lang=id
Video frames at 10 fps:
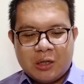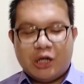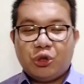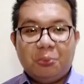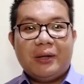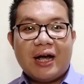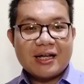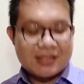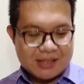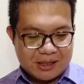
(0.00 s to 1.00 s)
itu
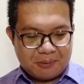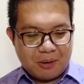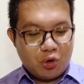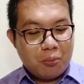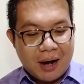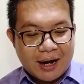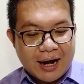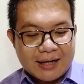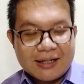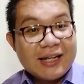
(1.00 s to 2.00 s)
berhasil
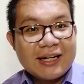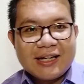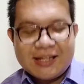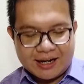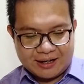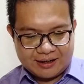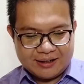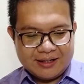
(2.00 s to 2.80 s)
mengubahkan dirinya